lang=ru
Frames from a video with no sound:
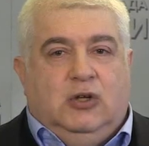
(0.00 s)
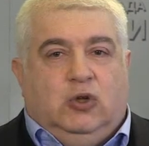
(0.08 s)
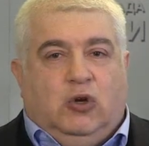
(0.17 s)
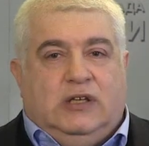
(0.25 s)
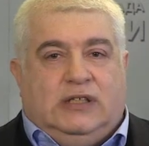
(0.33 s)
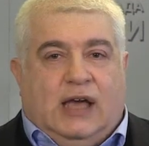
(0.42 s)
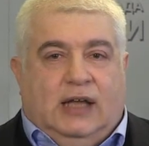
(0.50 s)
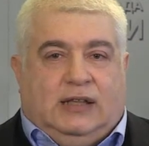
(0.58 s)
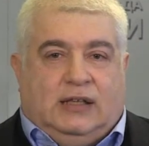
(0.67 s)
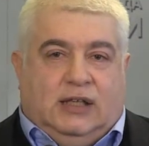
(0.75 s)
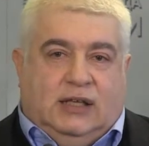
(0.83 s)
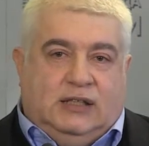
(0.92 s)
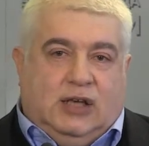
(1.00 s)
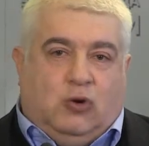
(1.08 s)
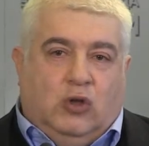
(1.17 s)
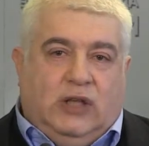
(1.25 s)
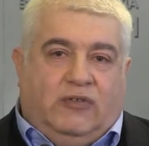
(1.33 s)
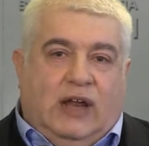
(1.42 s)
То есть этот э,
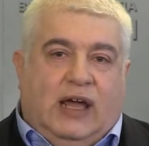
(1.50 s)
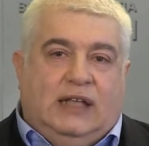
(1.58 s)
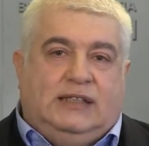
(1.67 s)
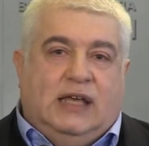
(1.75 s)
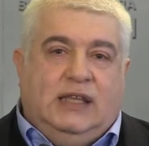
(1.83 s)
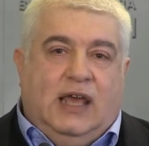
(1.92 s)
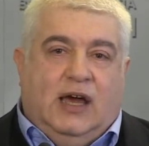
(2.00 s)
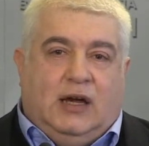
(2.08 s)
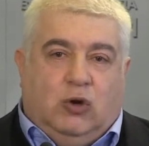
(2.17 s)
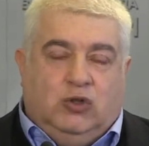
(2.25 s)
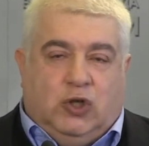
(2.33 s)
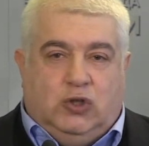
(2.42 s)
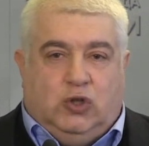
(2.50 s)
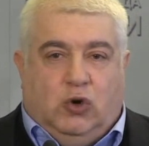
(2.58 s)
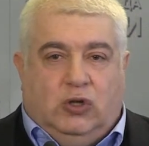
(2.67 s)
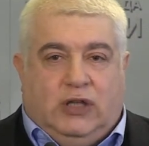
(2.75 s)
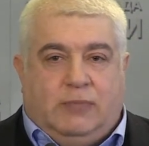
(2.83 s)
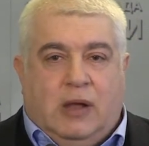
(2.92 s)
закон является
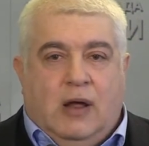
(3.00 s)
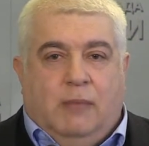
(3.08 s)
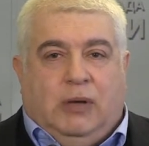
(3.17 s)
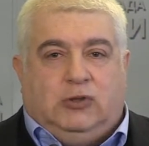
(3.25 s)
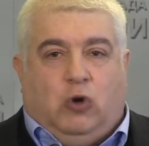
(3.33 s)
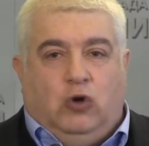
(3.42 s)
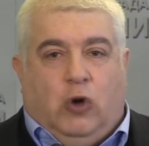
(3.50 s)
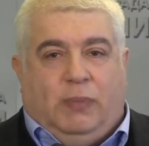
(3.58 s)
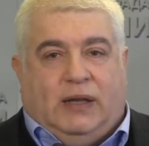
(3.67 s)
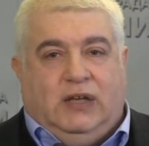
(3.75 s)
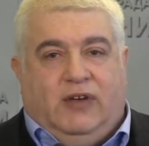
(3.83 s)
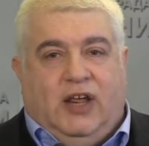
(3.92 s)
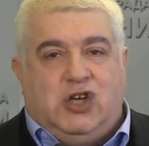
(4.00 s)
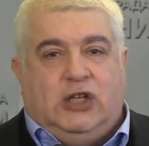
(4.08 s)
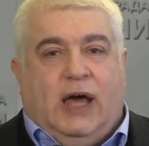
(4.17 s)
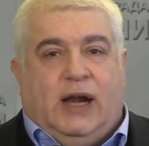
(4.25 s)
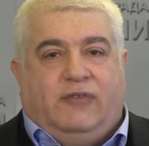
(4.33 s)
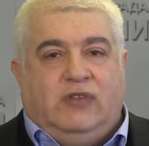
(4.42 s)
неконституционным, поскольку противоречит
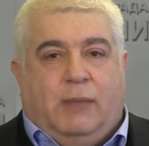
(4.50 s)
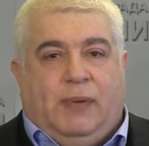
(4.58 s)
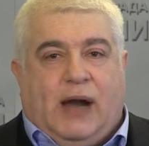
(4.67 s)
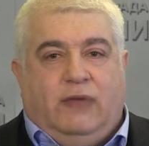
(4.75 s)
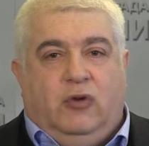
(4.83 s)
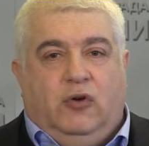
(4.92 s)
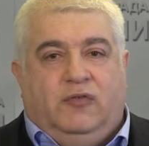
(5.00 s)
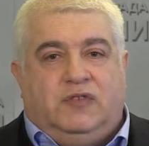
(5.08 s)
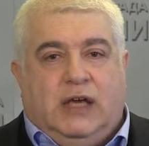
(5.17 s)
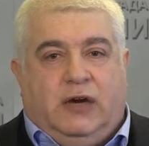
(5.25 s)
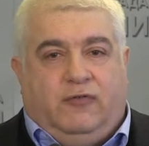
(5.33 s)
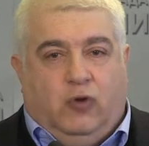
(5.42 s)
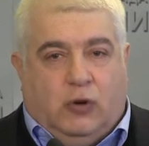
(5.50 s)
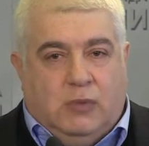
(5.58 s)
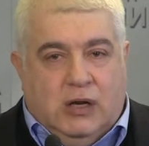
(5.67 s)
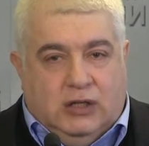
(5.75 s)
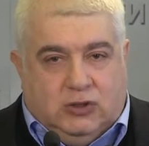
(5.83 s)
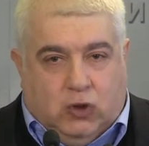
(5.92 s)
равноправию всех форм
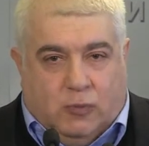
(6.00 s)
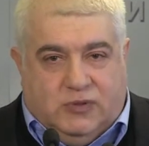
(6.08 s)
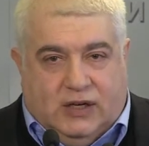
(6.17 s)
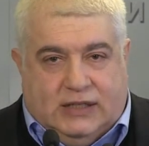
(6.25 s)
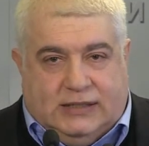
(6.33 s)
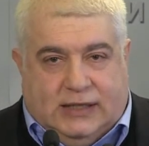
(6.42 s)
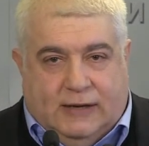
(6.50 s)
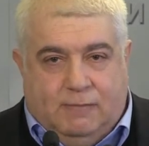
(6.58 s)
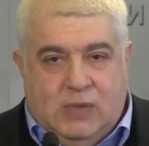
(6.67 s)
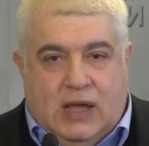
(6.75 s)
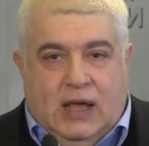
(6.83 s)
собственности.